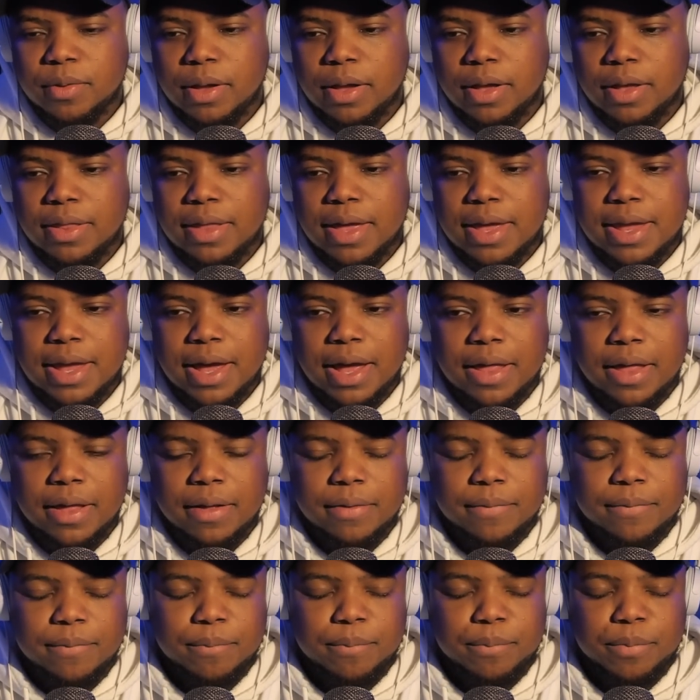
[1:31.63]
de
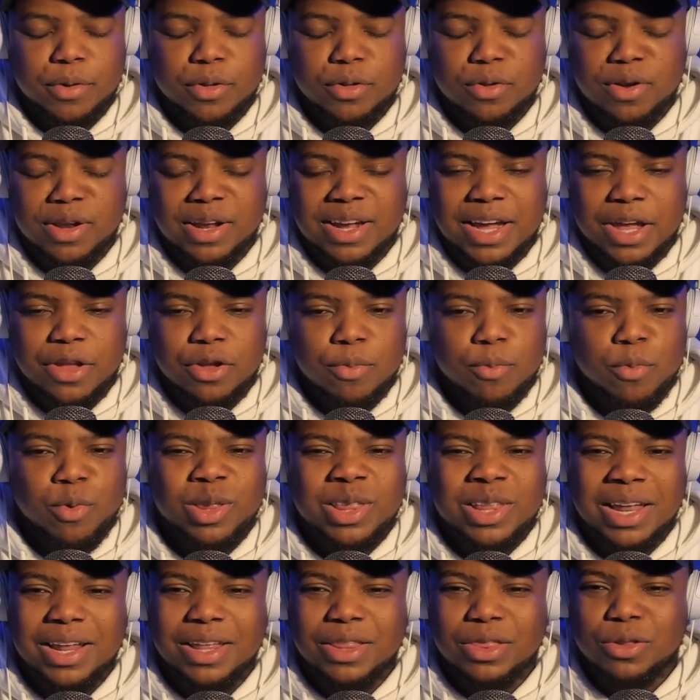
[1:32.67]
allá, puertorriqueño,
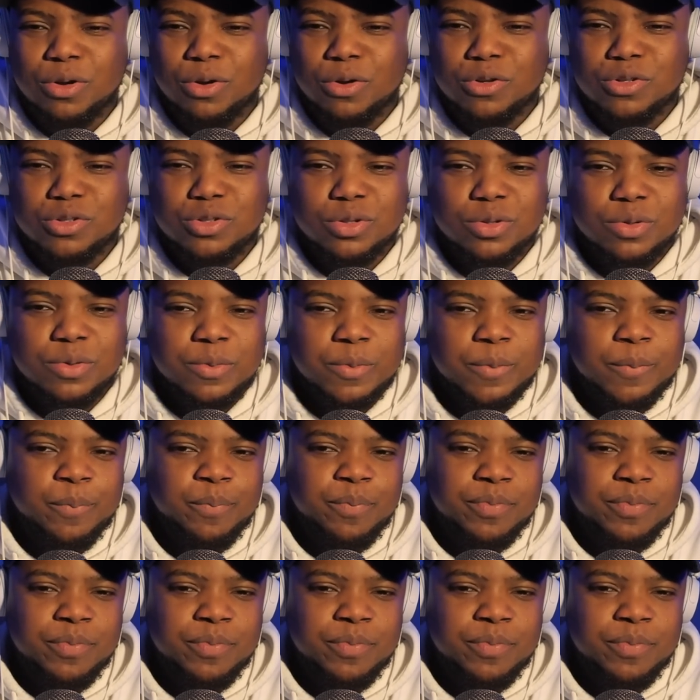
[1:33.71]
muy talentoso,